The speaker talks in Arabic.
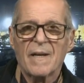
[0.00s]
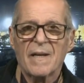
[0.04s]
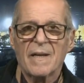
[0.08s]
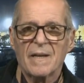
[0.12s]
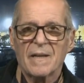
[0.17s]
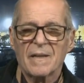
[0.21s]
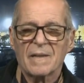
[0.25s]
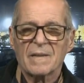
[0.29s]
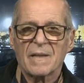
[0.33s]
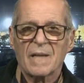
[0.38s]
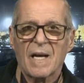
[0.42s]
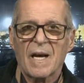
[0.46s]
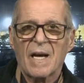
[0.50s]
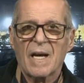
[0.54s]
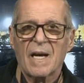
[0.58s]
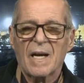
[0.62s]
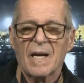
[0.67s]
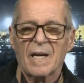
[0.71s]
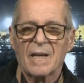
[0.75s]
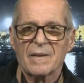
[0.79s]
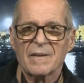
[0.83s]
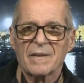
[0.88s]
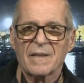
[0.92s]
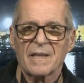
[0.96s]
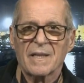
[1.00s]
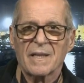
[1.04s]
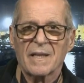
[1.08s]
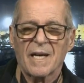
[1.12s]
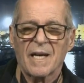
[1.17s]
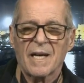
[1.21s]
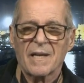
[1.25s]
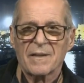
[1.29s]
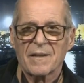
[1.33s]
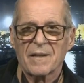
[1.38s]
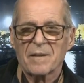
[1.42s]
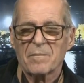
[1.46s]
إعطاء
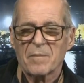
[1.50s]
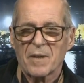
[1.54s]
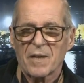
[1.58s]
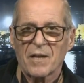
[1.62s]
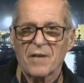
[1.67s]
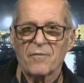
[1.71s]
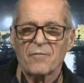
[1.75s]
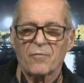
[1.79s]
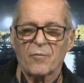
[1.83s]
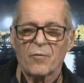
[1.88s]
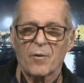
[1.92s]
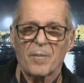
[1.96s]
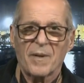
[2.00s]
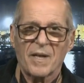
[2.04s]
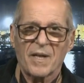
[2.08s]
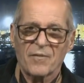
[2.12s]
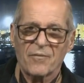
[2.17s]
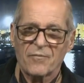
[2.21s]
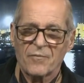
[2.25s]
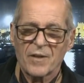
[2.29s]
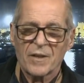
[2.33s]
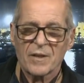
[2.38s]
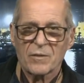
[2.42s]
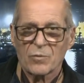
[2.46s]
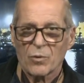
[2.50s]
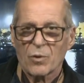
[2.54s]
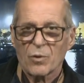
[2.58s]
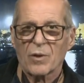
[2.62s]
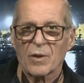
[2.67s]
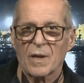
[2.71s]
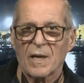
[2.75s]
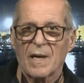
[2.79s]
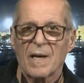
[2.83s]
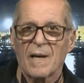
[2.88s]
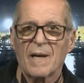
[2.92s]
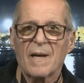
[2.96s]
هذه هذا الملف وملفات
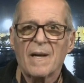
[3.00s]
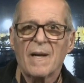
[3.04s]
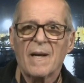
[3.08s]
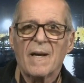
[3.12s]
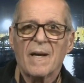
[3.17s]
أخرى